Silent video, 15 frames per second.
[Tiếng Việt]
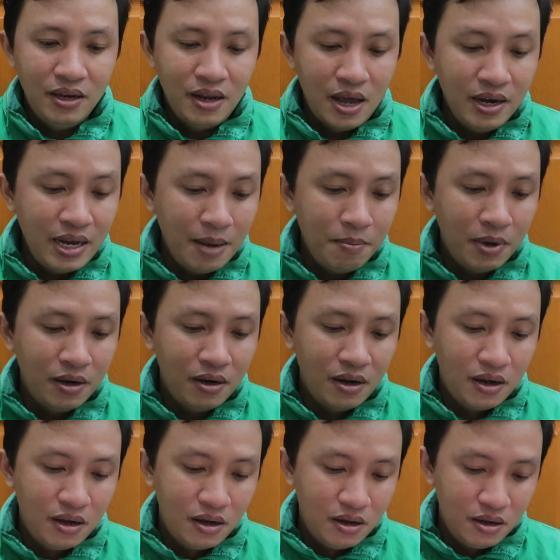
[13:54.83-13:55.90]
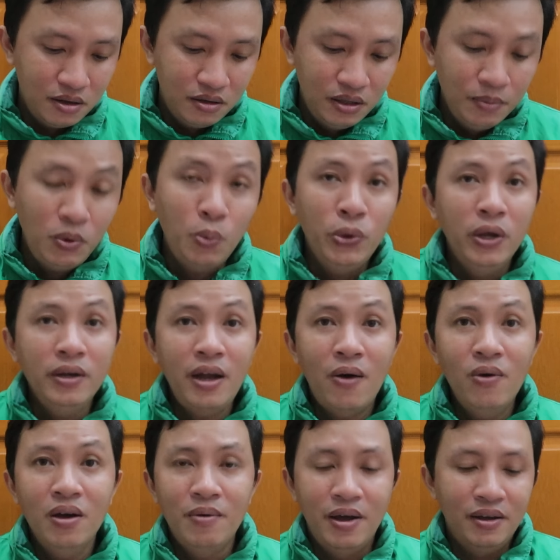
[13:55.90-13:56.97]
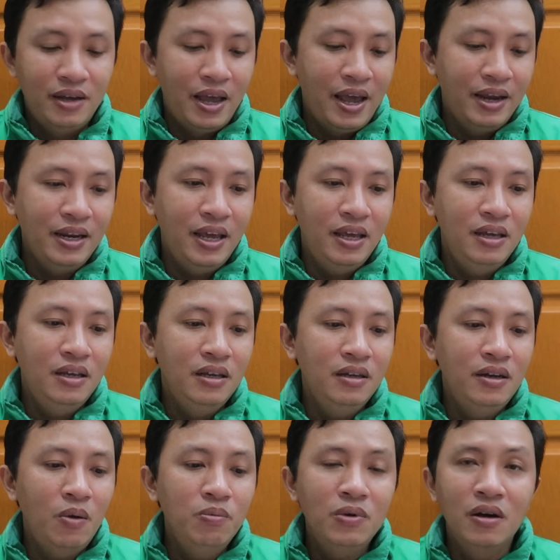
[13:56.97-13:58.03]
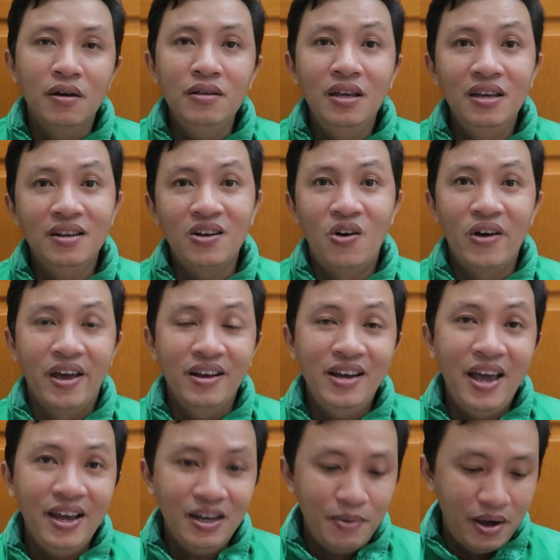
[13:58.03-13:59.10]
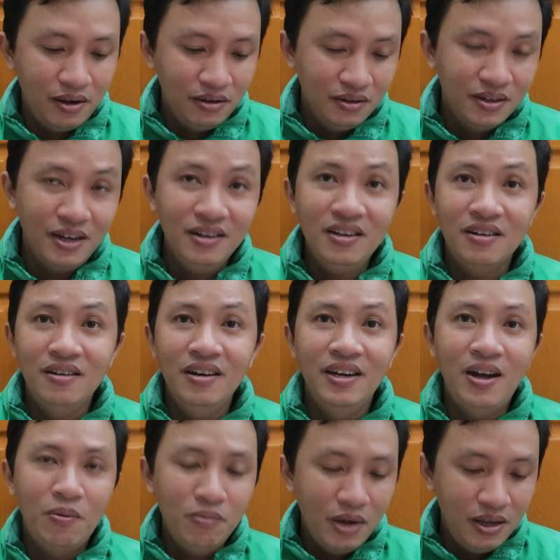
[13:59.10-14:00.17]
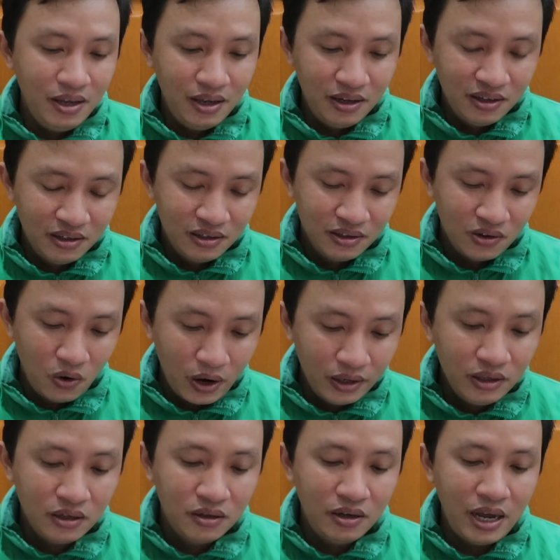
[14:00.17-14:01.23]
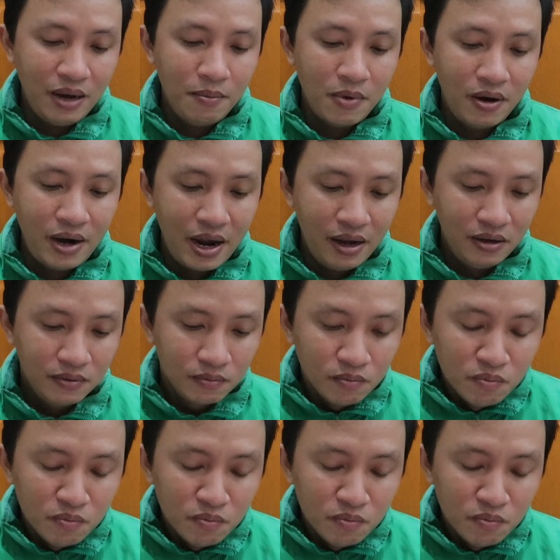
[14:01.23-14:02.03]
để anh em mình tiếp tục chiến đấu các bạn. Hãng này đóng cửa thì còn hãng khác các bạn, cánh cửa này đóng đi thì có cánh cửa khác mở ra.